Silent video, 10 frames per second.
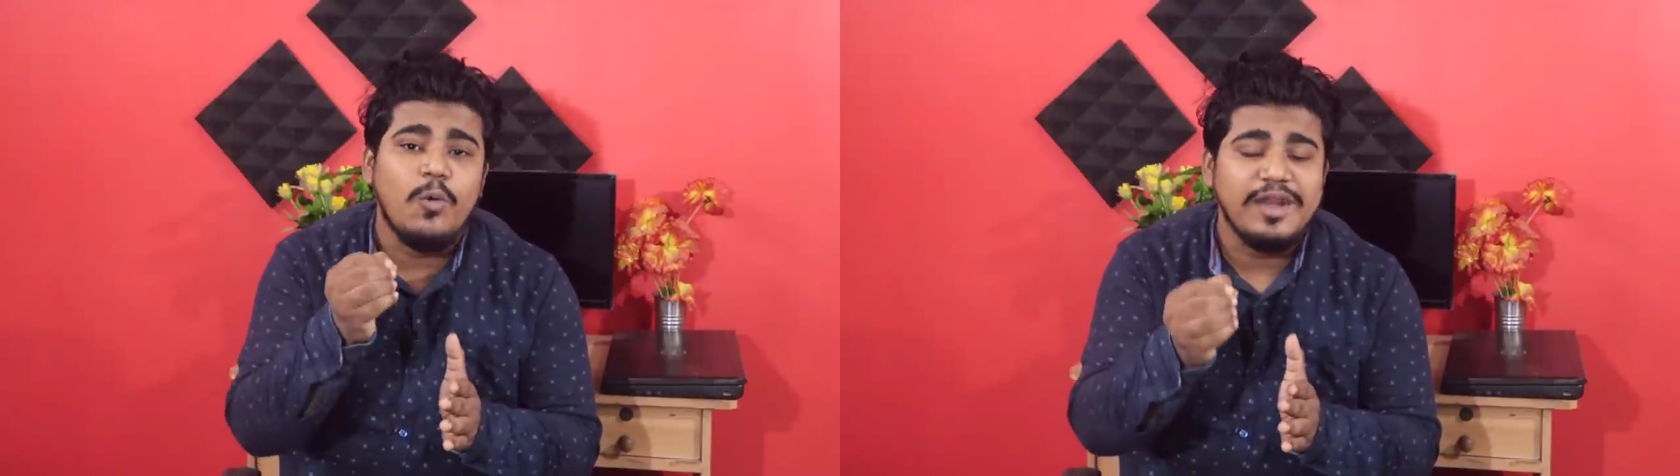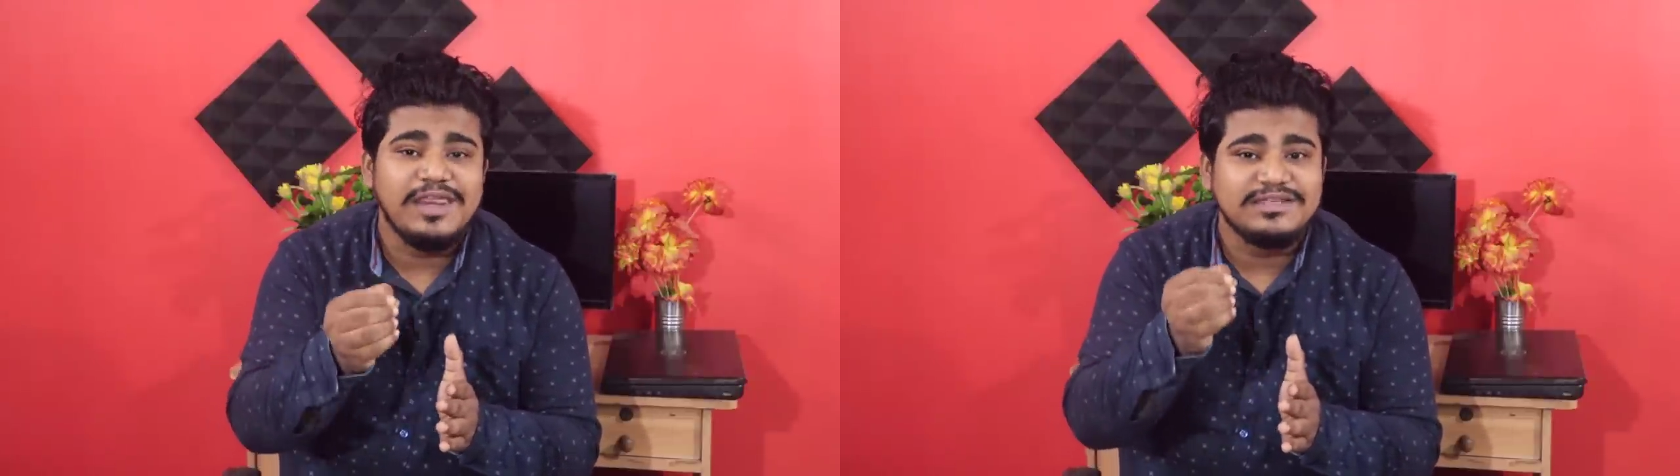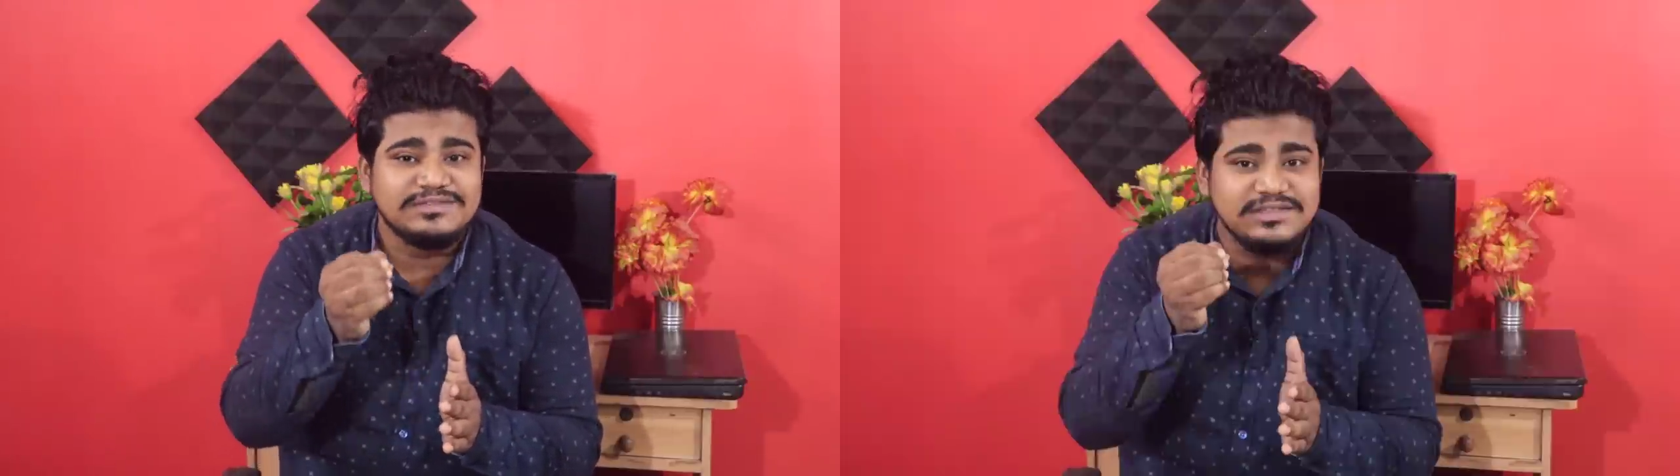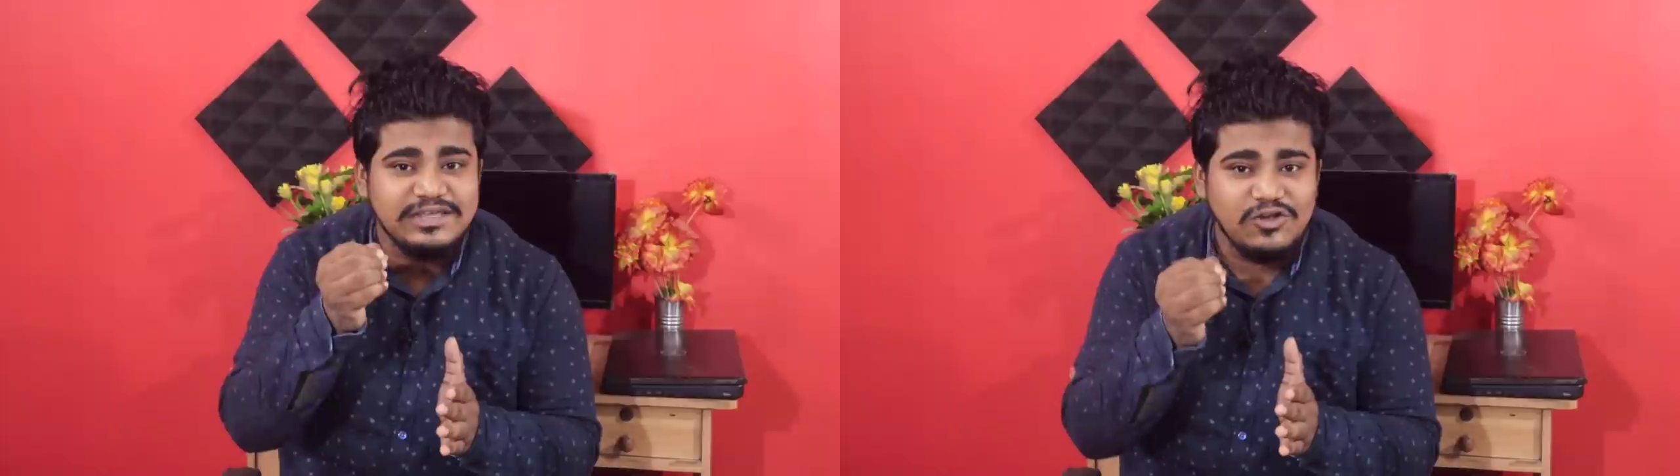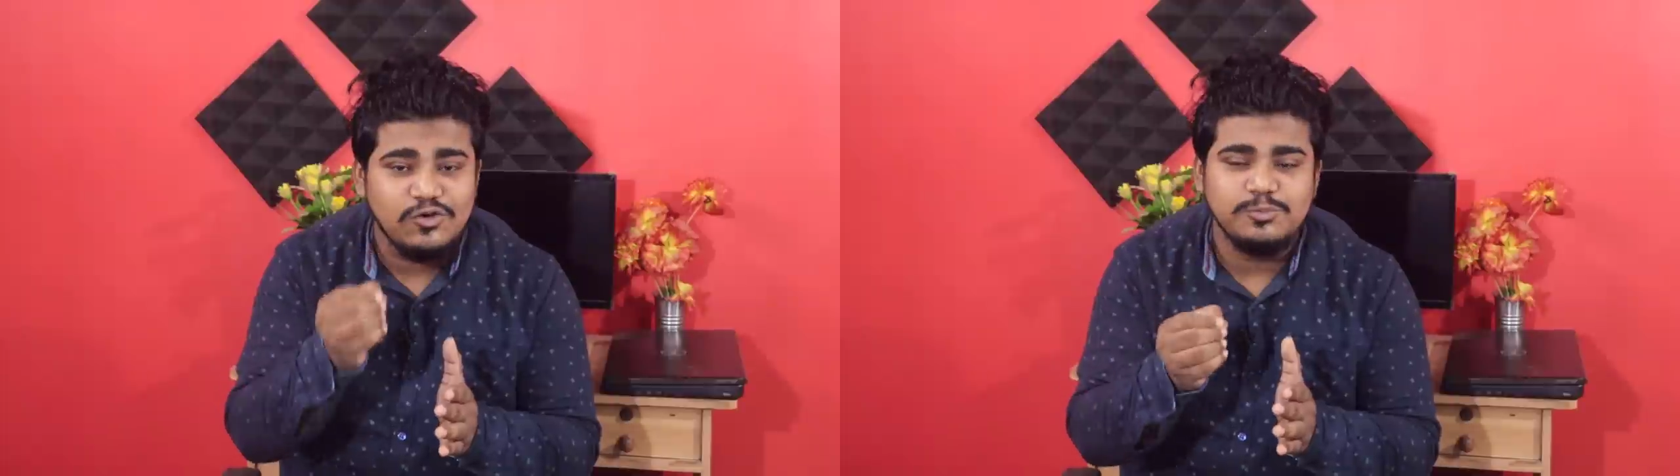অনেক
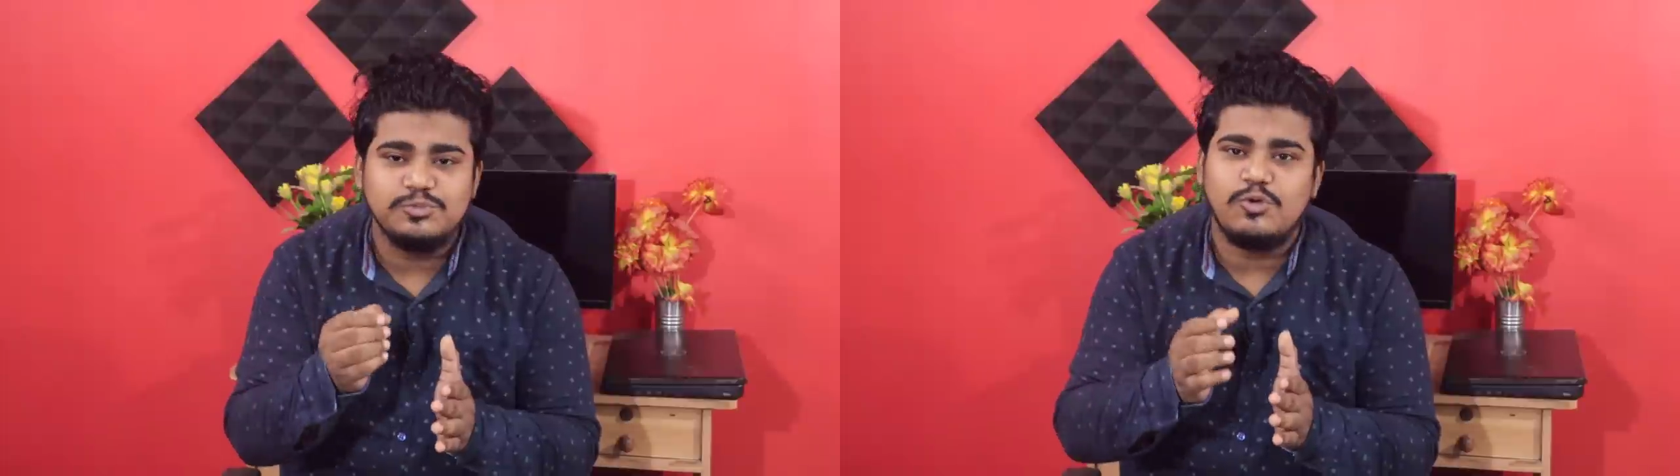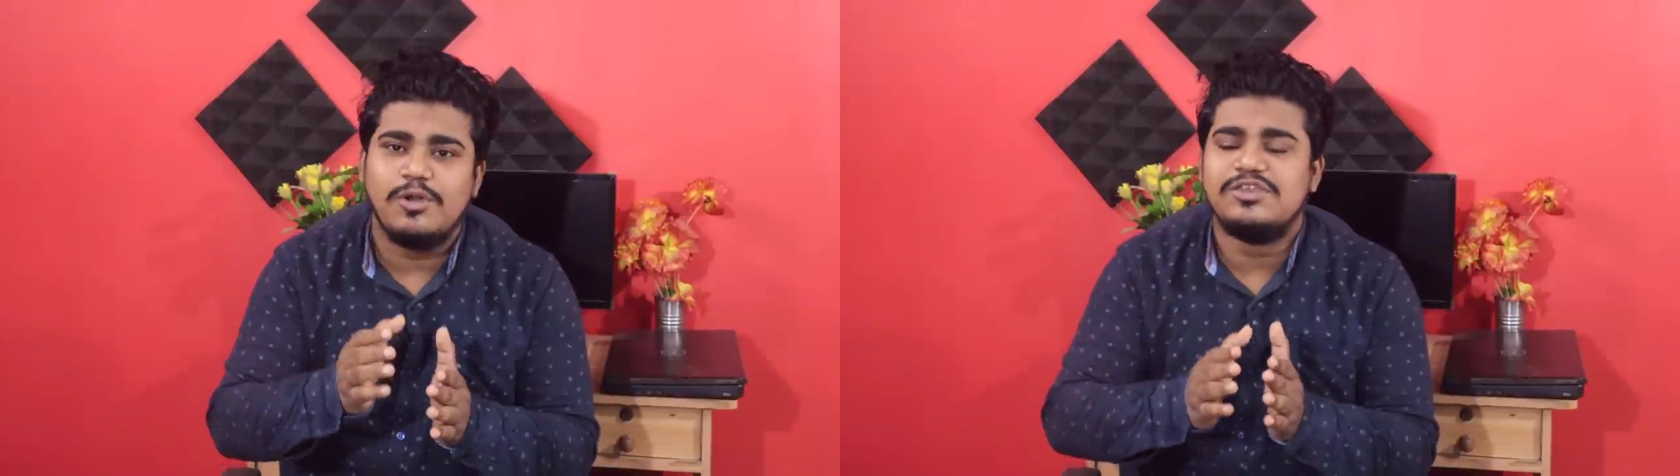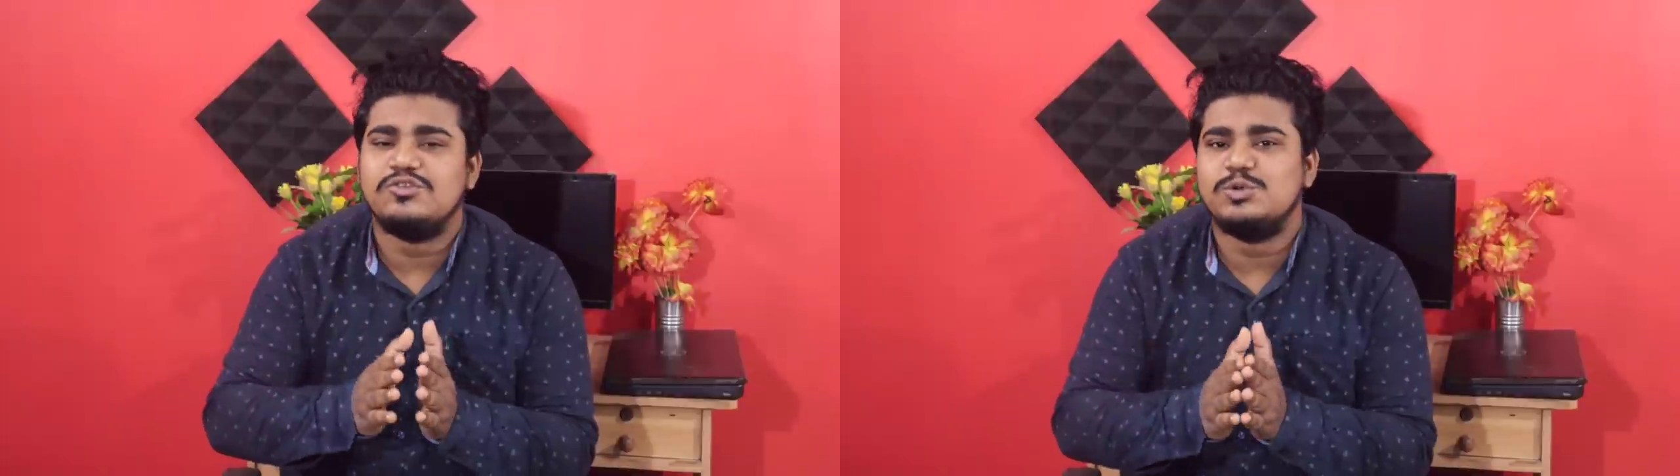এরকম কলেজ